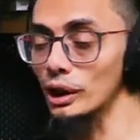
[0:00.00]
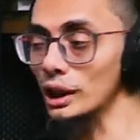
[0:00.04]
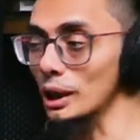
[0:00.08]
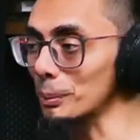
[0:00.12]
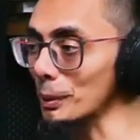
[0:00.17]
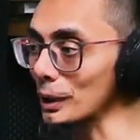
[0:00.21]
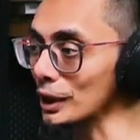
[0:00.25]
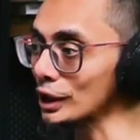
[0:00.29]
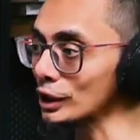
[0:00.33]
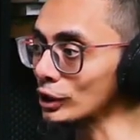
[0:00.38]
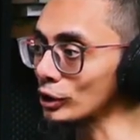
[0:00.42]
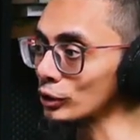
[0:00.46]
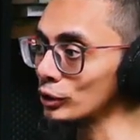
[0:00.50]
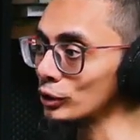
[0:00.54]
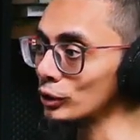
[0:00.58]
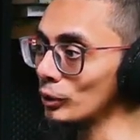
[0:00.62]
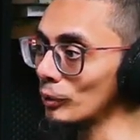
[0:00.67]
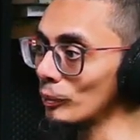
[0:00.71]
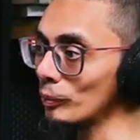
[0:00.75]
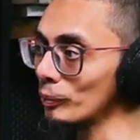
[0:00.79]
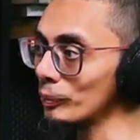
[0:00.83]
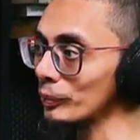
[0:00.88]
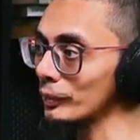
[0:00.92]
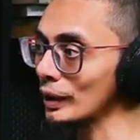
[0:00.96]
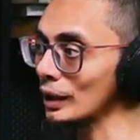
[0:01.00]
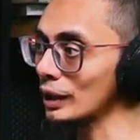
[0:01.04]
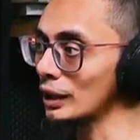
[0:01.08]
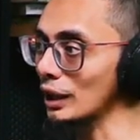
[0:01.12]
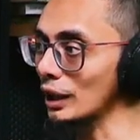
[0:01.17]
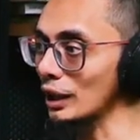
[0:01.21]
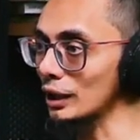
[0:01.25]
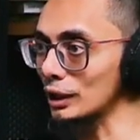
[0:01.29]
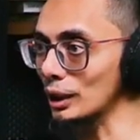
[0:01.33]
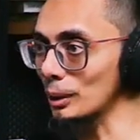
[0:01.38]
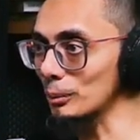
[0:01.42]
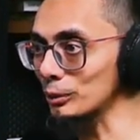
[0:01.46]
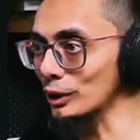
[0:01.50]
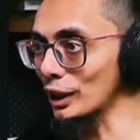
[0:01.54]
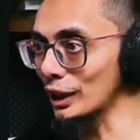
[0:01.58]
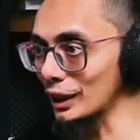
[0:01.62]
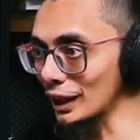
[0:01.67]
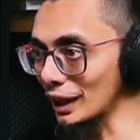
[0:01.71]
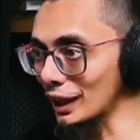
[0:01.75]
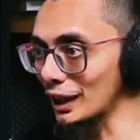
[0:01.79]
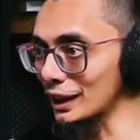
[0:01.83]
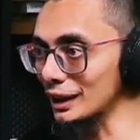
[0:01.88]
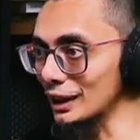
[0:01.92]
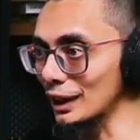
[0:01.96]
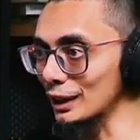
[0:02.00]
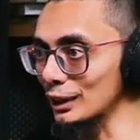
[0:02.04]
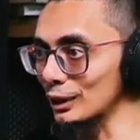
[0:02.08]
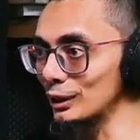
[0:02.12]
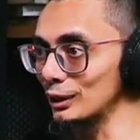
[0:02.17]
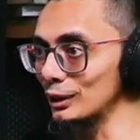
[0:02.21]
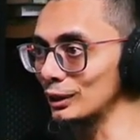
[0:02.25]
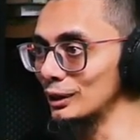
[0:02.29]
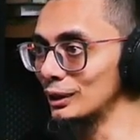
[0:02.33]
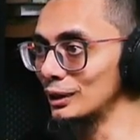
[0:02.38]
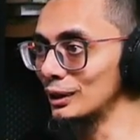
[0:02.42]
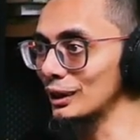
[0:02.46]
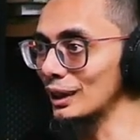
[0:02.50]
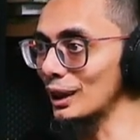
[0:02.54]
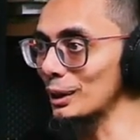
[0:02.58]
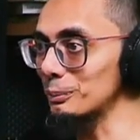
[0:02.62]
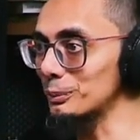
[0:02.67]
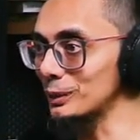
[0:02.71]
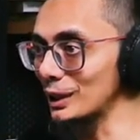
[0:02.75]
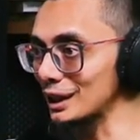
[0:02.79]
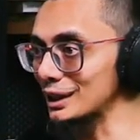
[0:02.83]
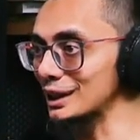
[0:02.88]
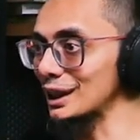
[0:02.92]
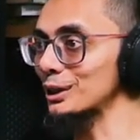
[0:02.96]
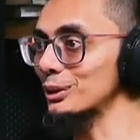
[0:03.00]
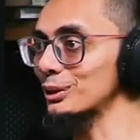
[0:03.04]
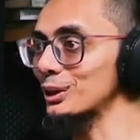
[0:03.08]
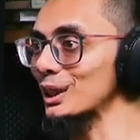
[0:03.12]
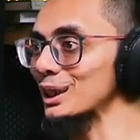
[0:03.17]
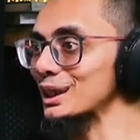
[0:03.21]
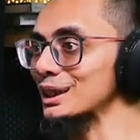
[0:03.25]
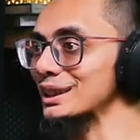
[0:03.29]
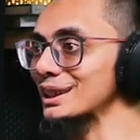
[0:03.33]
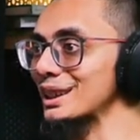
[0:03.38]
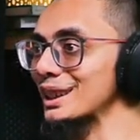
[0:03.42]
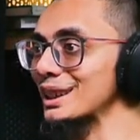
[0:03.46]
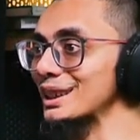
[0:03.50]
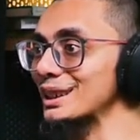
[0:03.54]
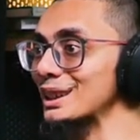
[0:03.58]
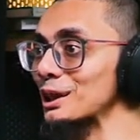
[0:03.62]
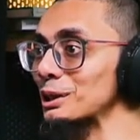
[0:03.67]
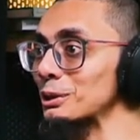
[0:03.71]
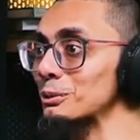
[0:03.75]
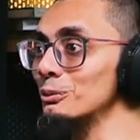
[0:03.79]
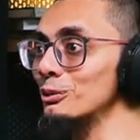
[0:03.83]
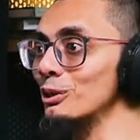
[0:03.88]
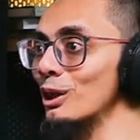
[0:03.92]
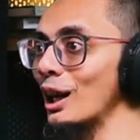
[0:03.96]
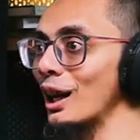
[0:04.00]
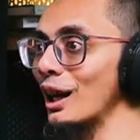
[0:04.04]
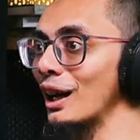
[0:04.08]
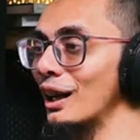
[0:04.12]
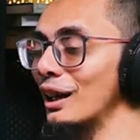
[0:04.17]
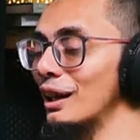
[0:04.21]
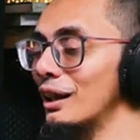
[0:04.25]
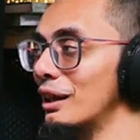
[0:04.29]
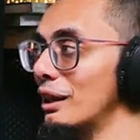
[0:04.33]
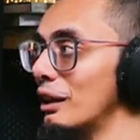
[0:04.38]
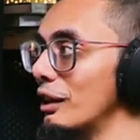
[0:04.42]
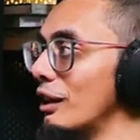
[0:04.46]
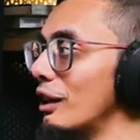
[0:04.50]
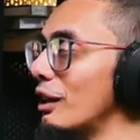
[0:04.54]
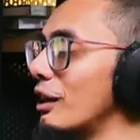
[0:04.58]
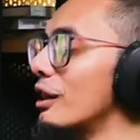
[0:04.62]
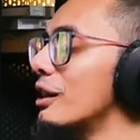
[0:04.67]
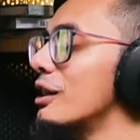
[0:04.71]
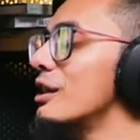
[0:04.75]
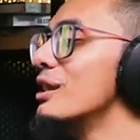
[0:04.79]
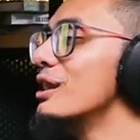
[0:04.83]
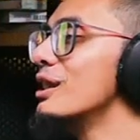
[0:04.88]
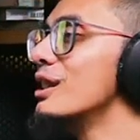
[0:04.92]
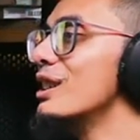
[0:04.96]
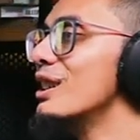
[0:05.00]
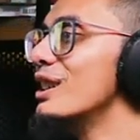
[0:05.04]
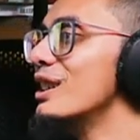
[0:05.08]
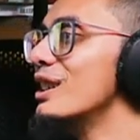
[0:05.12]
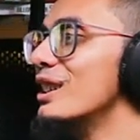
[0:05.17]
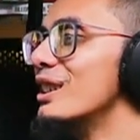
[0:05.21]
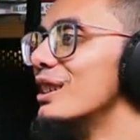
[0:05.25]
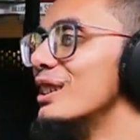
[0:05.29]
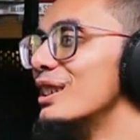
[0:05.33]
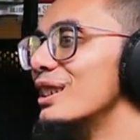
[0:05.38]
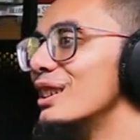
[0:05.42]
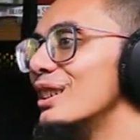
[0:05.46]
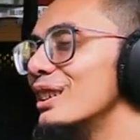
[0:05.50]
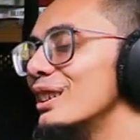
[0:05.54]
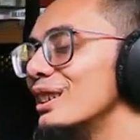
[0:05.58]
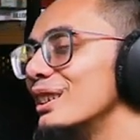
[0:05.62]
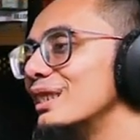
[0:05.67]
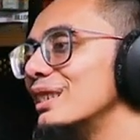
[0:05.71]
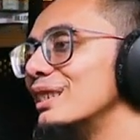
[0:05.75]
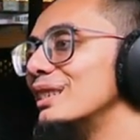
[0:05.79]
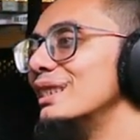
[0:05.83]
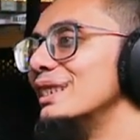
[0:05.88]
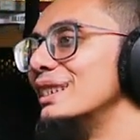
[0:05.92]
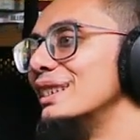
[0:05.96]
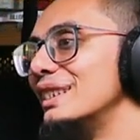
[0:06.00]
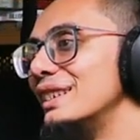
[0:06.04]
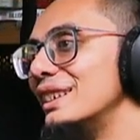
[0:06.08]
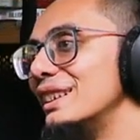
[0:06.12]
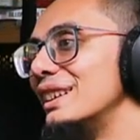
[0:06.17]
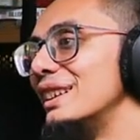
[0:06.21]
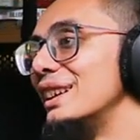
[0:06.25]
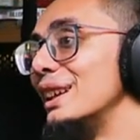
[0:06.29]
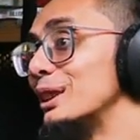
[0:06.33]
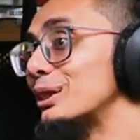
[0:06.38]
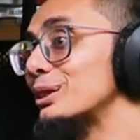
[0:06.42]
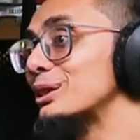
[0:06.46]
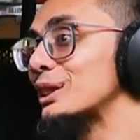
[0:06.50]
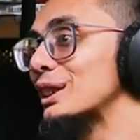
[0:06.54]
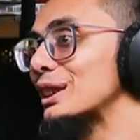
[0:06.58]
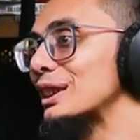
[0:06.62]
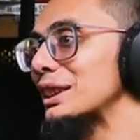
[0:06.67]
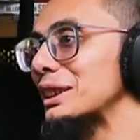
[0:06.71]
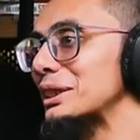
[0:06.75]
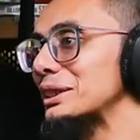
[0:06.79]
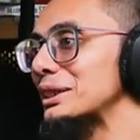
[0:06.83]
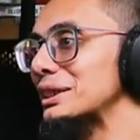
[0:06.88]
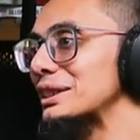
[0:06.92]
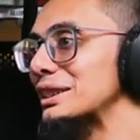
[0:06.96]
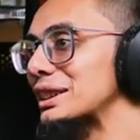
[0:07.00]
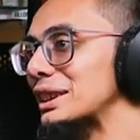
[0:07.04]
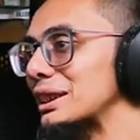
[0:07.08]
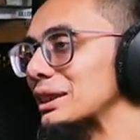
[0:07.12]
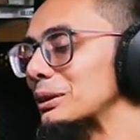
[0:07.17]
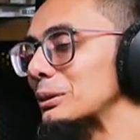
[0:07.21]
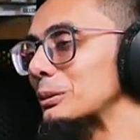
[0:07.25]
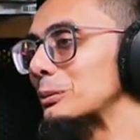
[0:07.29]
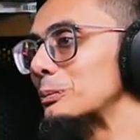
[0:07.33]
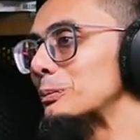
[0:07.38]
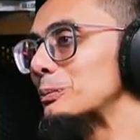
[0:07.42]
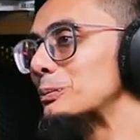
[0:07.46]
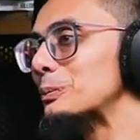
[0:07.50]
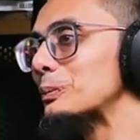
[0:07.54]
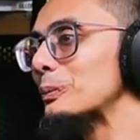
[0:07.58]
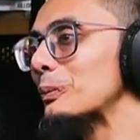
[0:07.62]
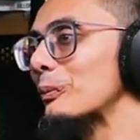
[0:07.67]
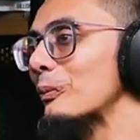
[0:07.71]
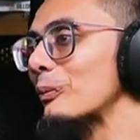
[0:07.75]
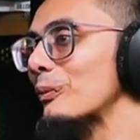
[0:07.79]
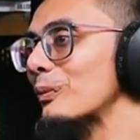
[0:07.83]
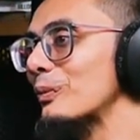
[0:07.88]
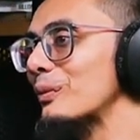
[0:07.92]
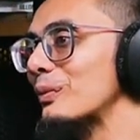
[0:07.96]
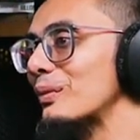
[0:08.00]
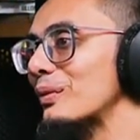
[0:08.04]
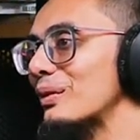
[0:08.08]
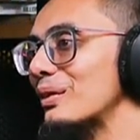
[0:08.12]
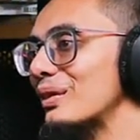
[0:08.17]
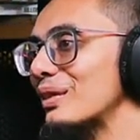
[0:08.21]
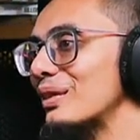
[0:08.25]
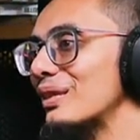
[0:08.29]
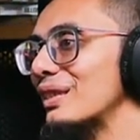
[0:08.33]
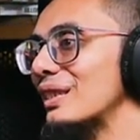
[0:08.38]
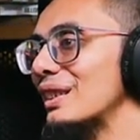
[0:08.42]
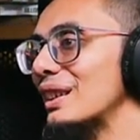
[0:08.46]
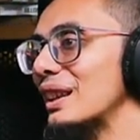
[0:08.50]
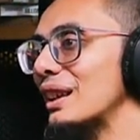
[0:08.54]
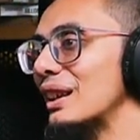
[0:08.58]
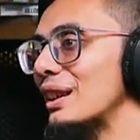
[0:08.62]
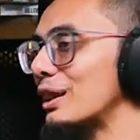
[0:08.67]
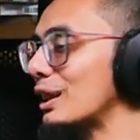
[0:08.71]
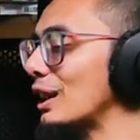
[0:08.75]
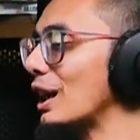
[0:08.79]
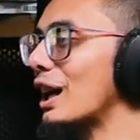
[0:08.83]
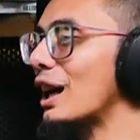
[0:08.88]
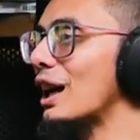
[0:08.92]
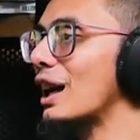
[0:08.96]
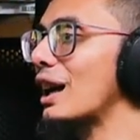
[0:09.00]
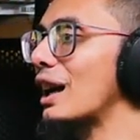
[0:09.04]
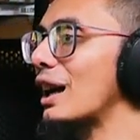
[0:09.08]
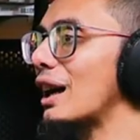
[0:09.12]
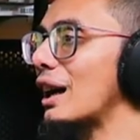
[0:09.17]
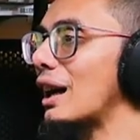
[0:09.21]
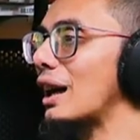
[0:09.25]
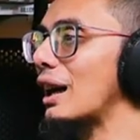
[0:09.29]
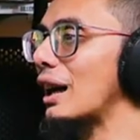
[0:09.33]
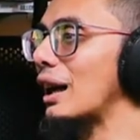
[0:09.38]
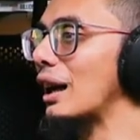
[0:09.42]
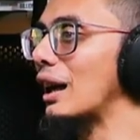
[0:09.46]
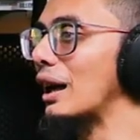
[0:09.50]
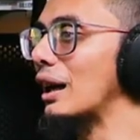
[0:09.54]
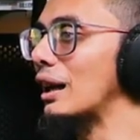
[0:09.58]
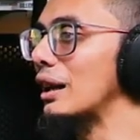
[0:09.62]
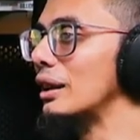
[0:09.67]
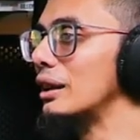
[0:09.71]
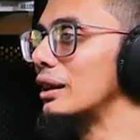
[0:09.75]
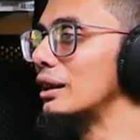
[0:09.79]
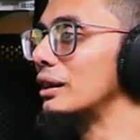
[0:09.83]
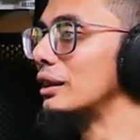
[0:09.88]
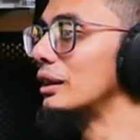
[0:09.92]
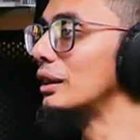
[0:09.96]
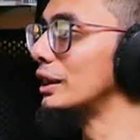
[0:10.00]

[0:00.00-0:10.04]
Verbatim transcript: kenapa gitu? Ya kan kamu nanya-nanya atau kan biar jatuhnya ke, kita semua. Oh, oh. iya. Itu ya, tapi sayang dia nggak main branding kan? Enggak. hanya ngebanyakin cabang.